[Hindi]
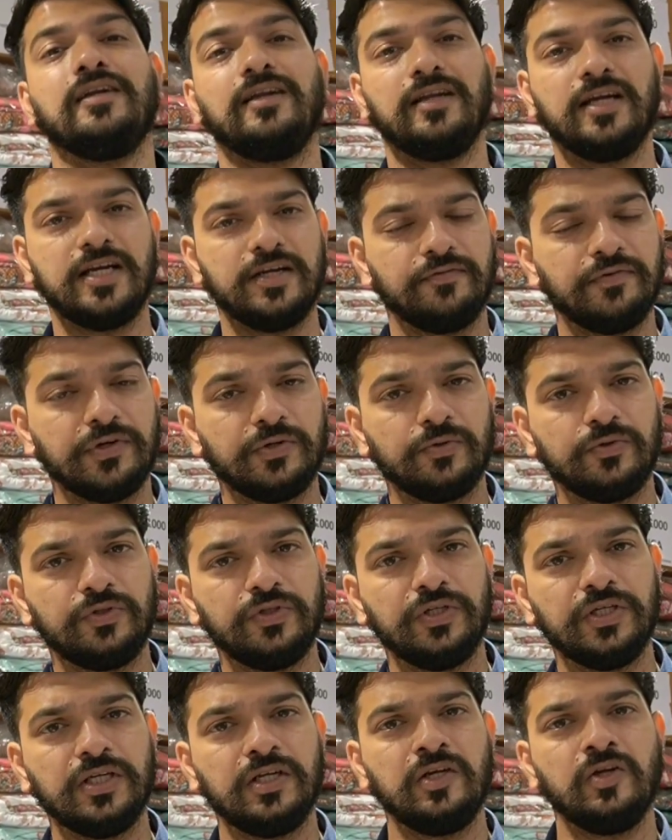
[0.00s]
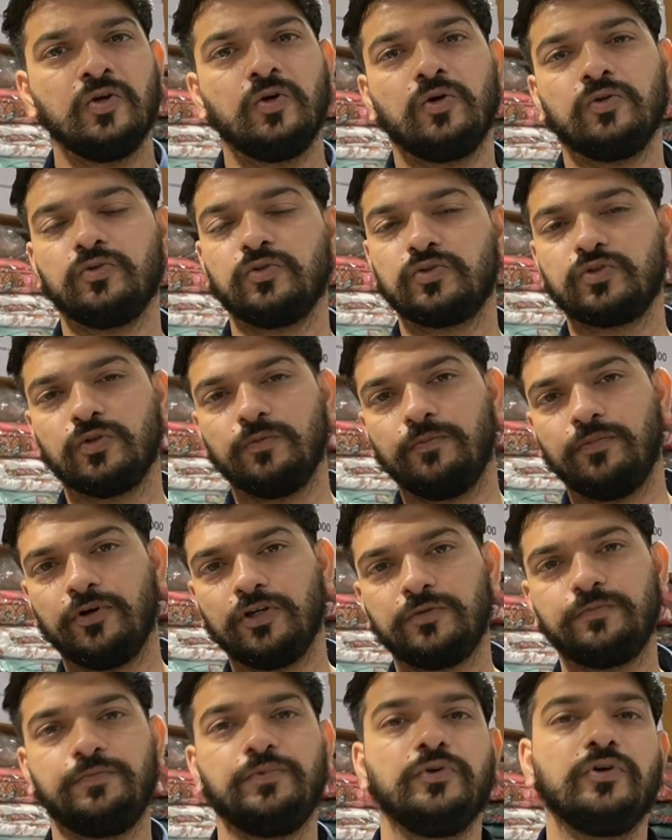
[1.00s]
लाइट वेट होती है और दोस्तों
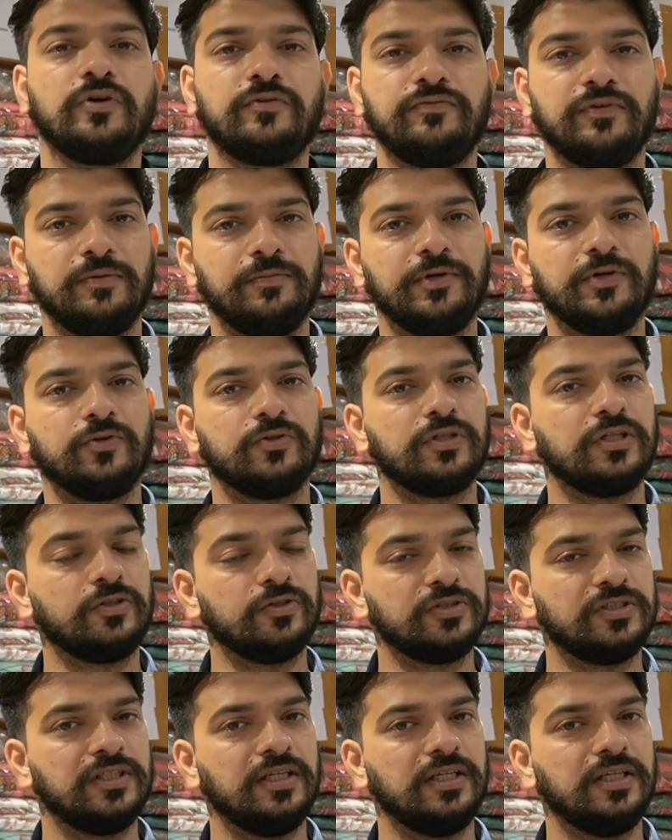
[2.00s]
बहुत प्योर फैब्रिक होता है तो